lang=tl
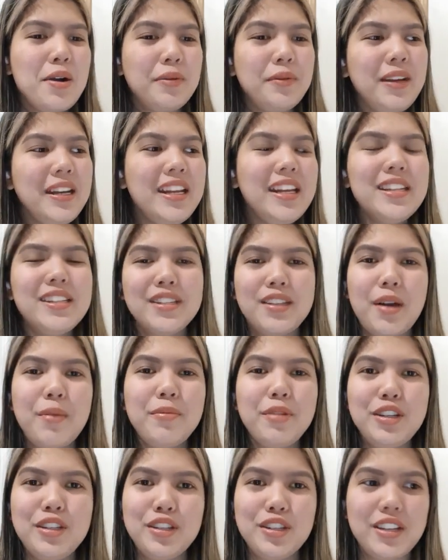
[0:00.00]
We need
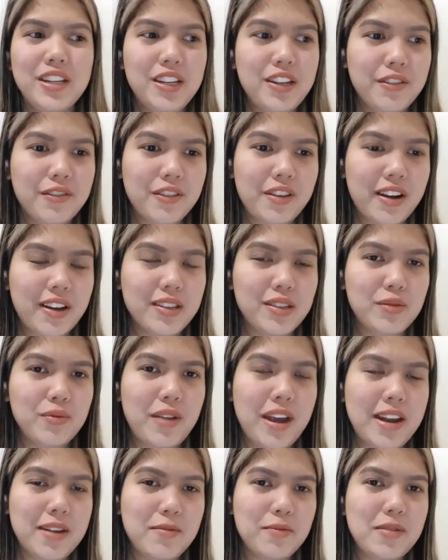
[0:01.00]
someone to deliver us
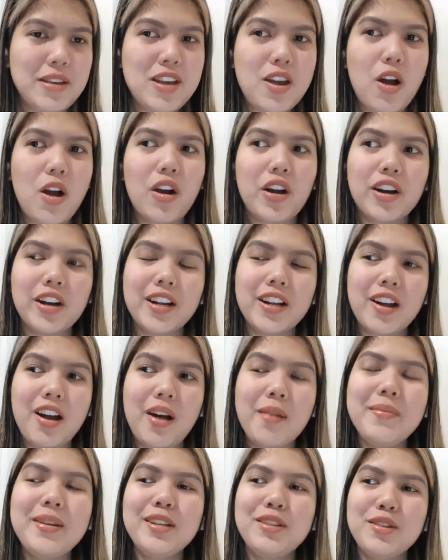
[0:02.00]
when we are
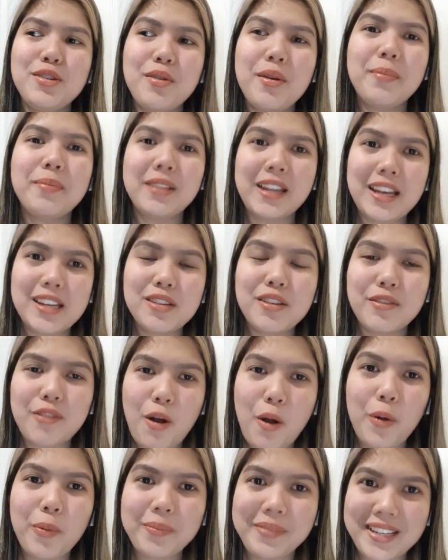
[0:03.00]
coming to a place of
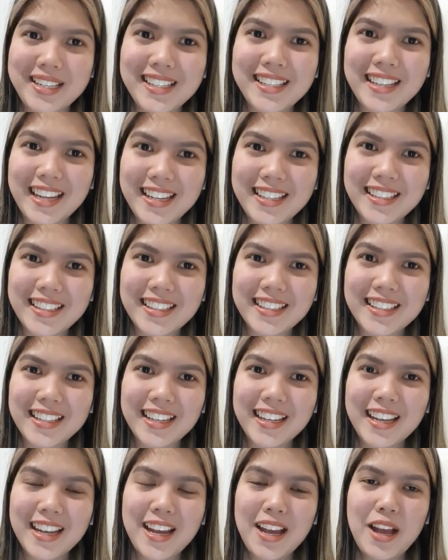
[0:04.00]
hopelessness.
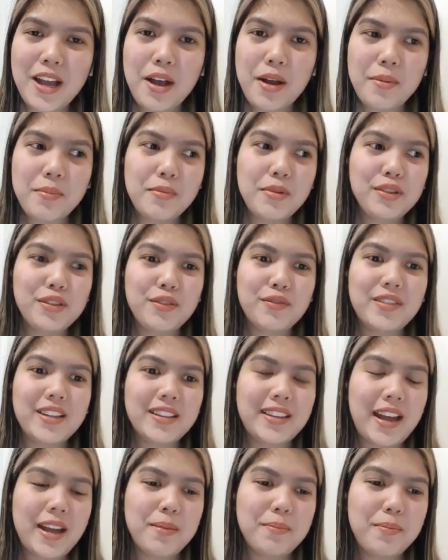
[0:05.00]
Most of the
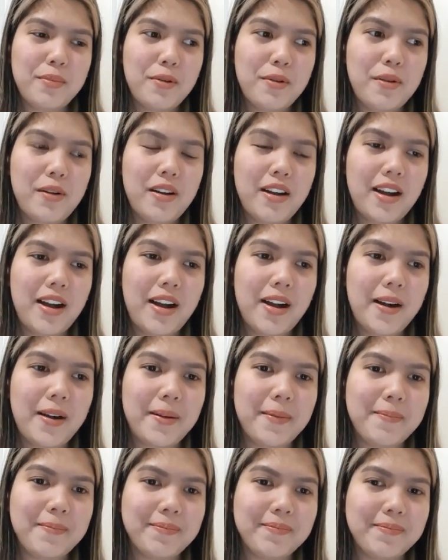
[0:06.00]
time po,
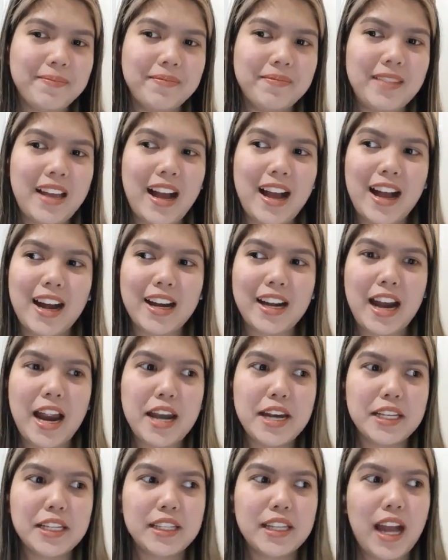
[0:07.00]
um, nakakaranas